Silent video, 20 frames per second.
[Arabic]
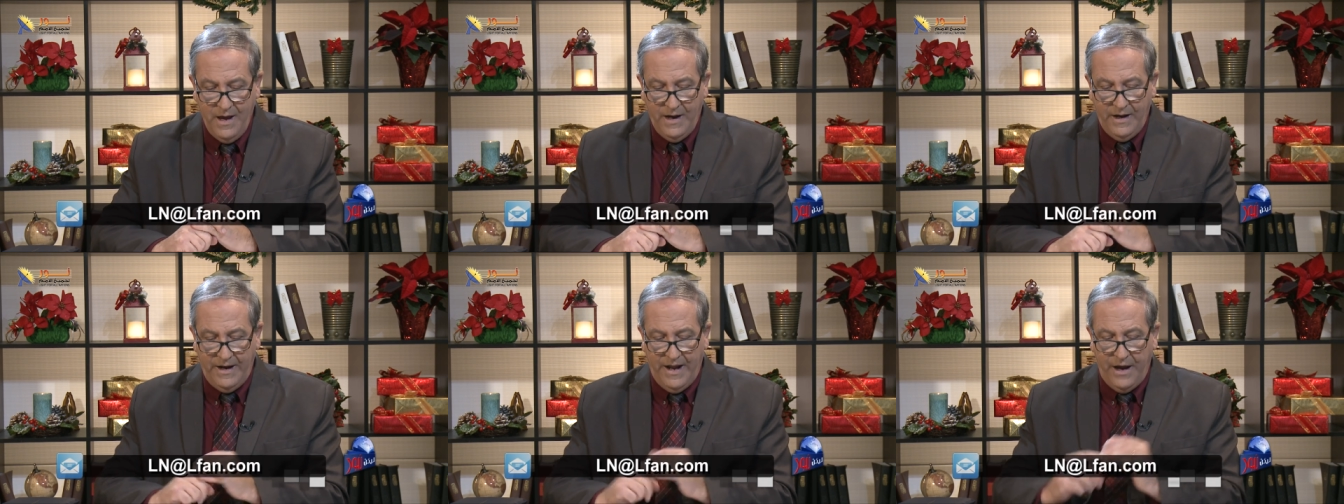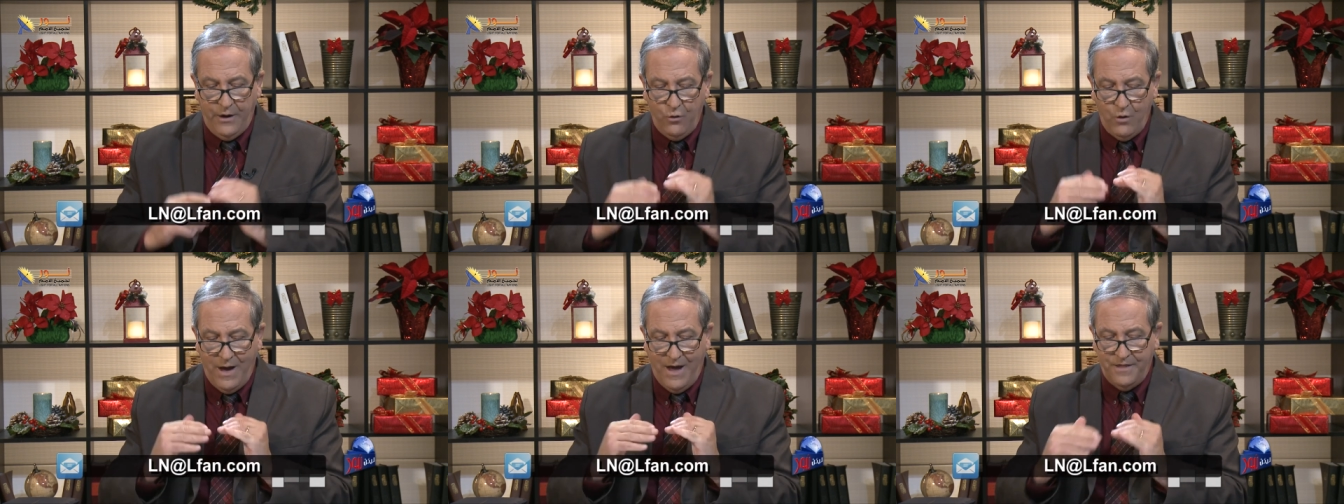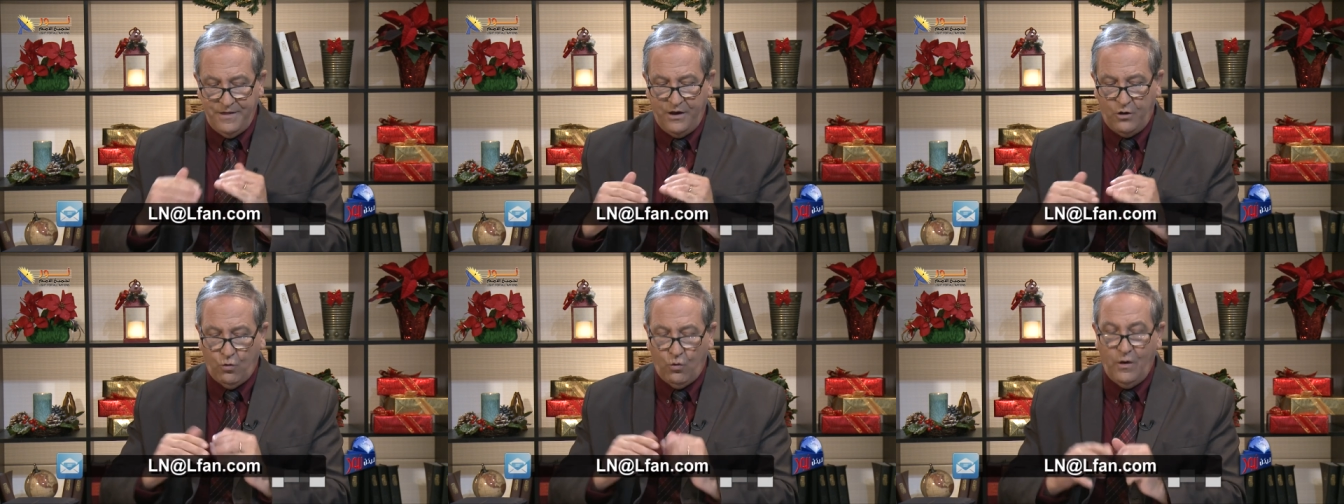لأنه
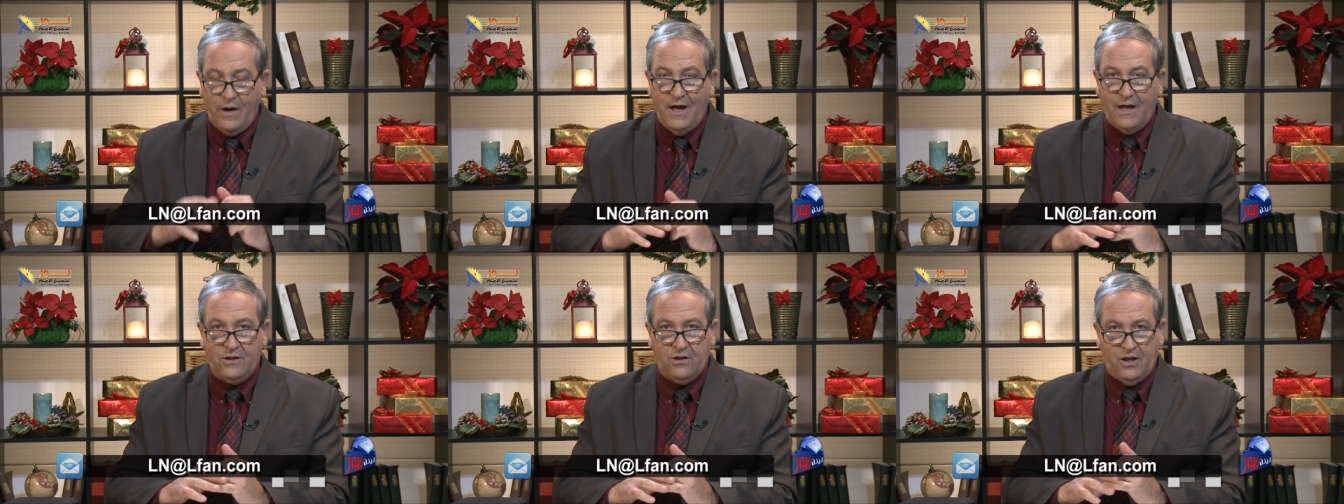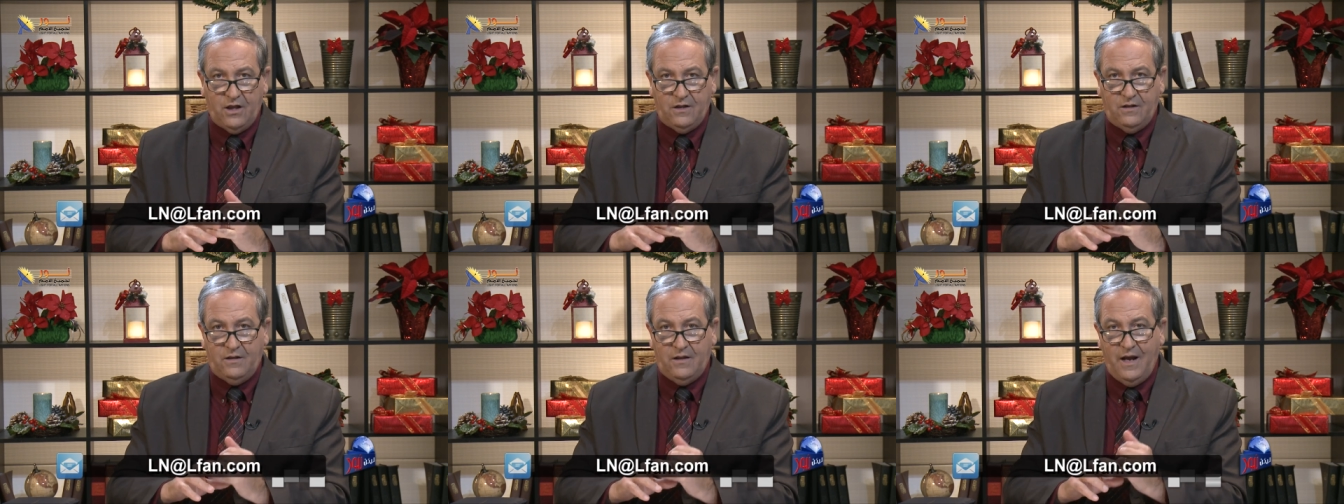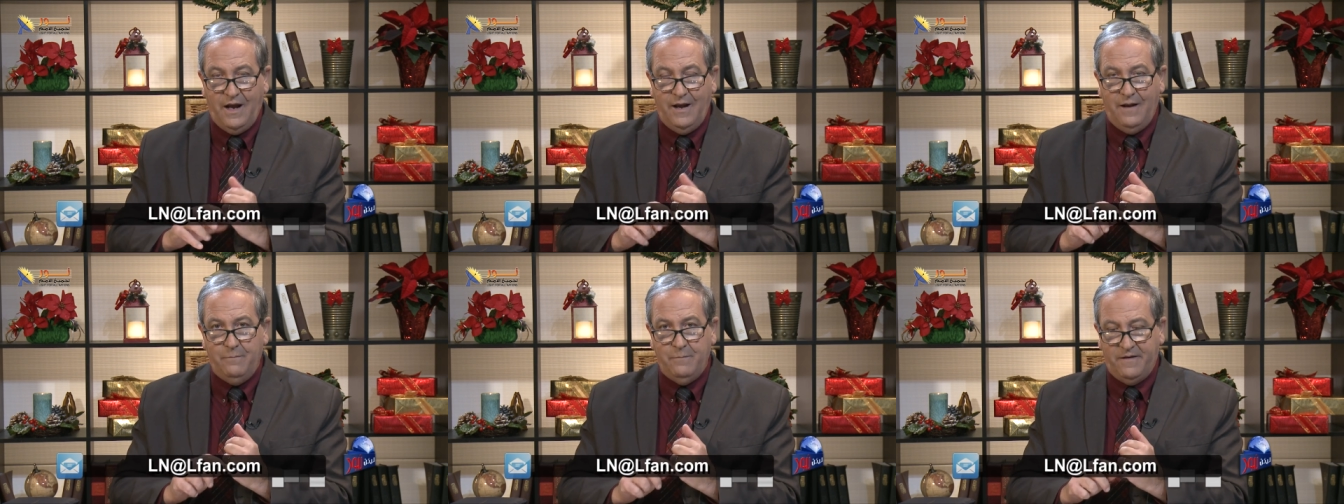هذه كلها ضد
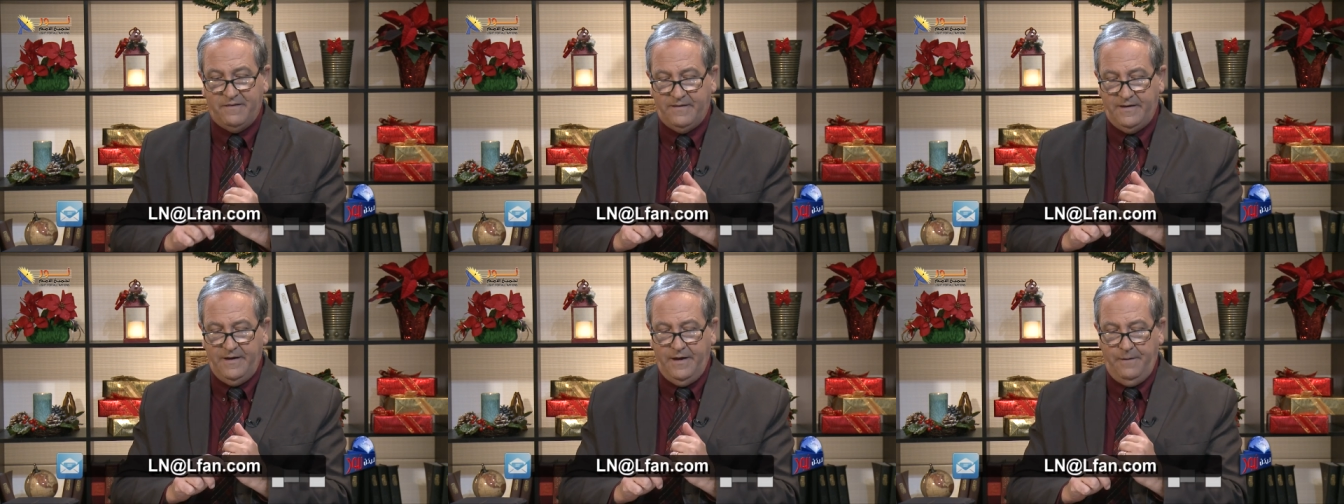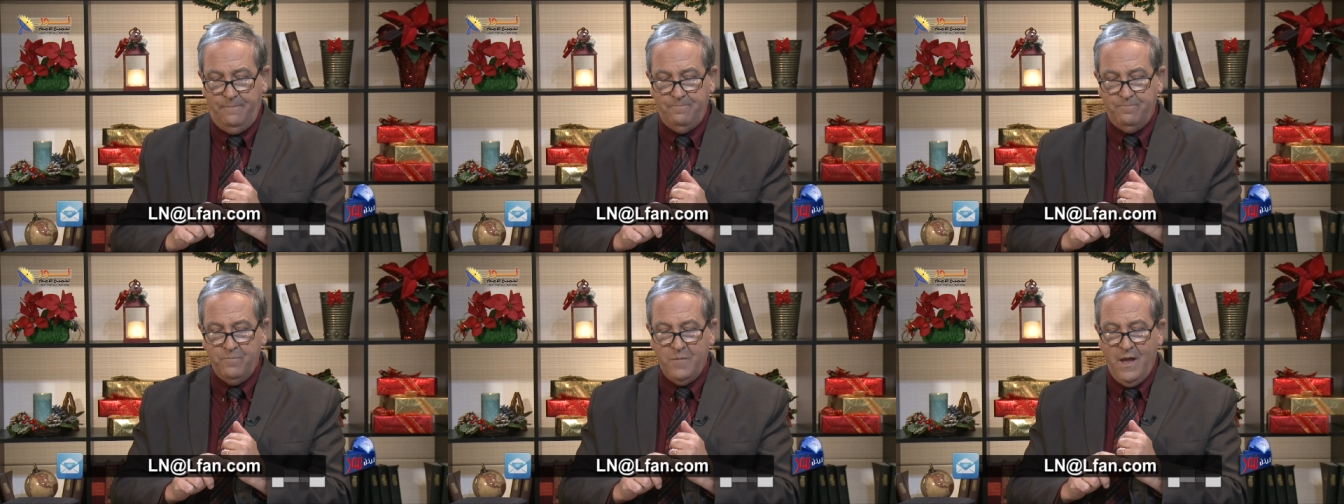المسيح